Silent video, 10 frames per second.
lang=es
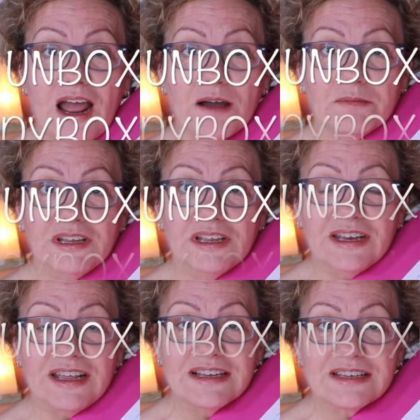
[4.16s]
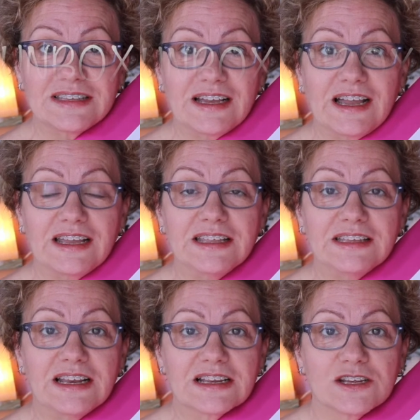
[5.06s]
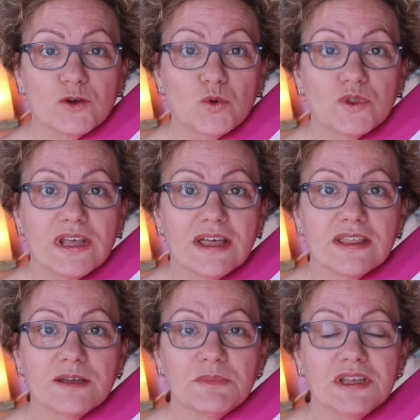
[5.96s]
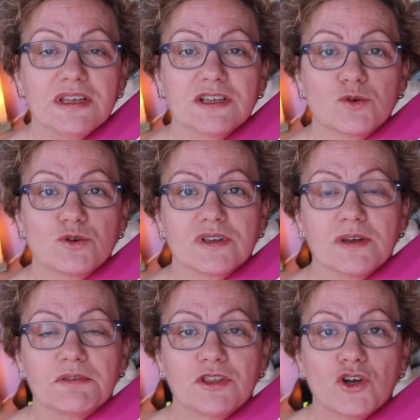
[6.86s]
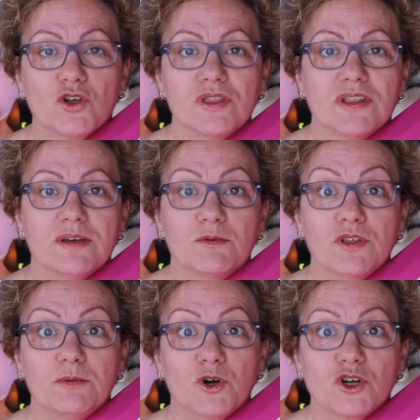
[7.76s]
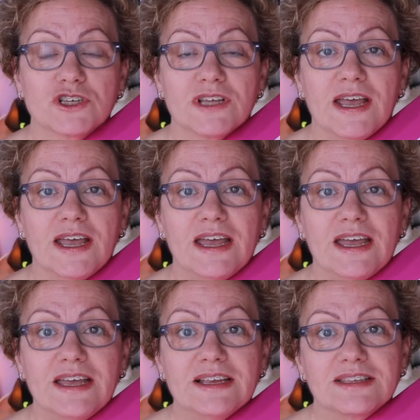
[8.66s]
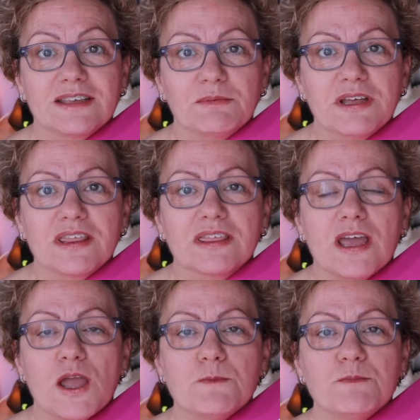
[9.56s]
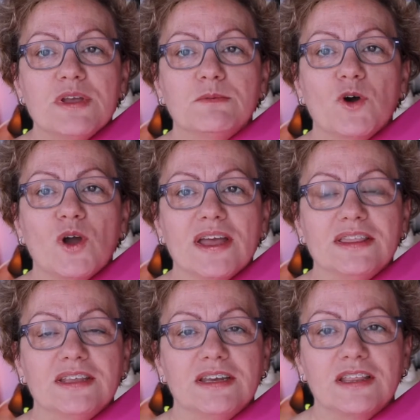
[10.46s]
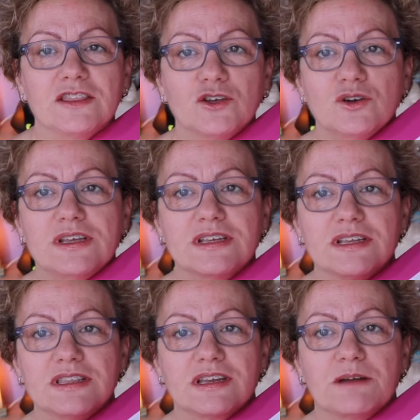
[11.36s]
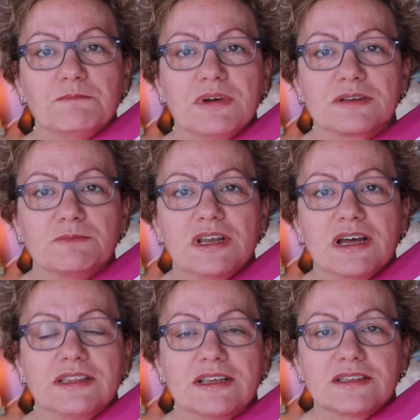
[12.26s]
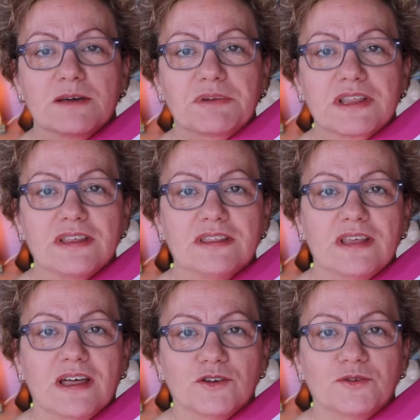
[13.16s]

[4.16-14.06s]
a abrir esta cajita, la segunda de mi suscripción de Bodybox, esta vez en vivo, en directo y sin trampas. Mirad, está precintado.